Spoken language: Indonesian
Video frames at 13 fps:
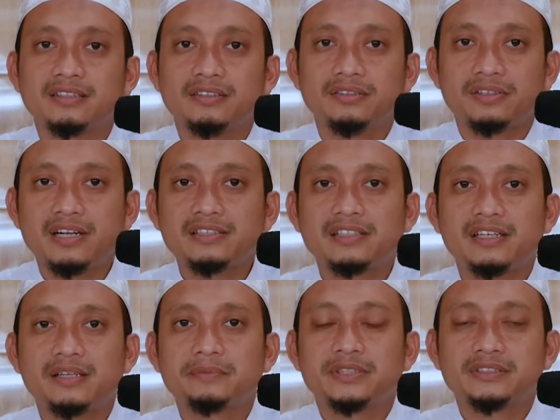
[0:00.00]
orang
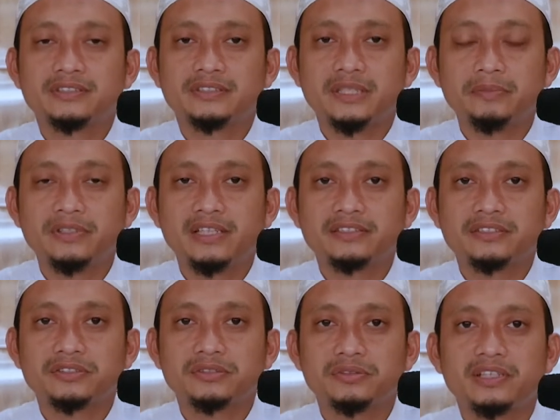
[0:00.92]
dalam kejaminan
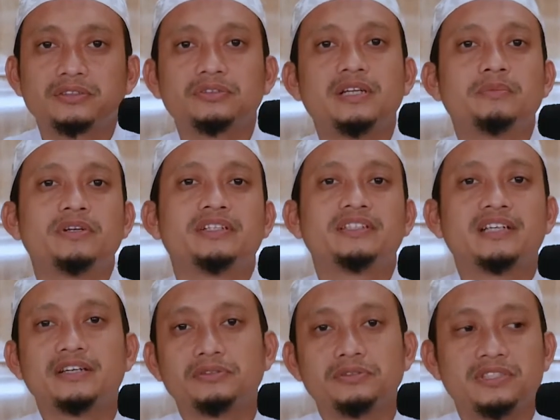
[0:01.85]
seseorang itu tidak boleh
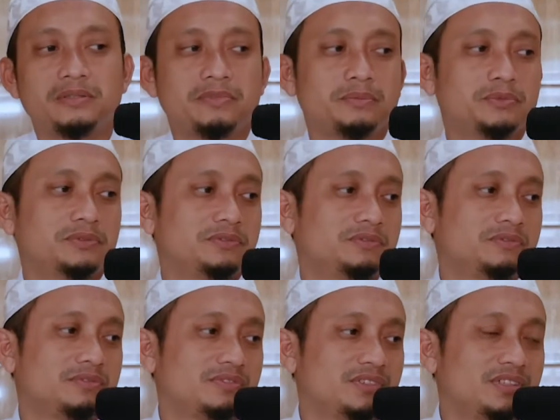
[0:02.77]
diganggu siapapun
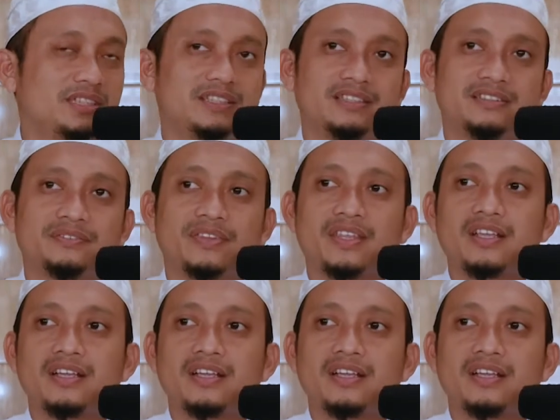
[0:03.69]
nah,